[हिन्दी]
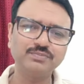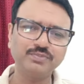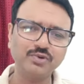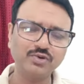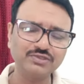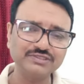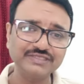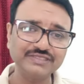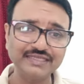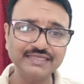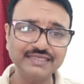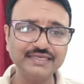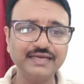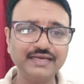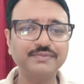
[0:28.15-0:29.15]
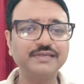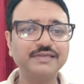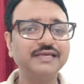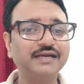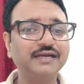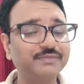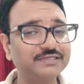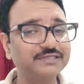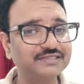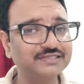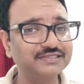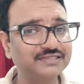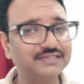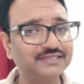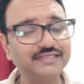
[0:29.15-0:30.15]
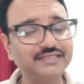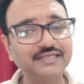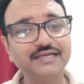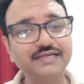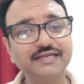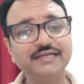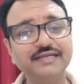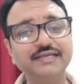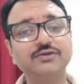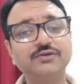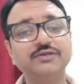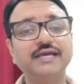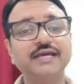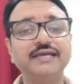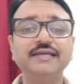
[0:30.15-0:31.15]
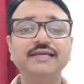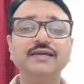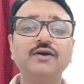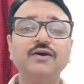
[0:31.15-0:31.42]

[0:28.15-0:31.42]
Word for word: बहुत जल्दी आपकी अपज अपच की स्थिति ठीक हो जाएगी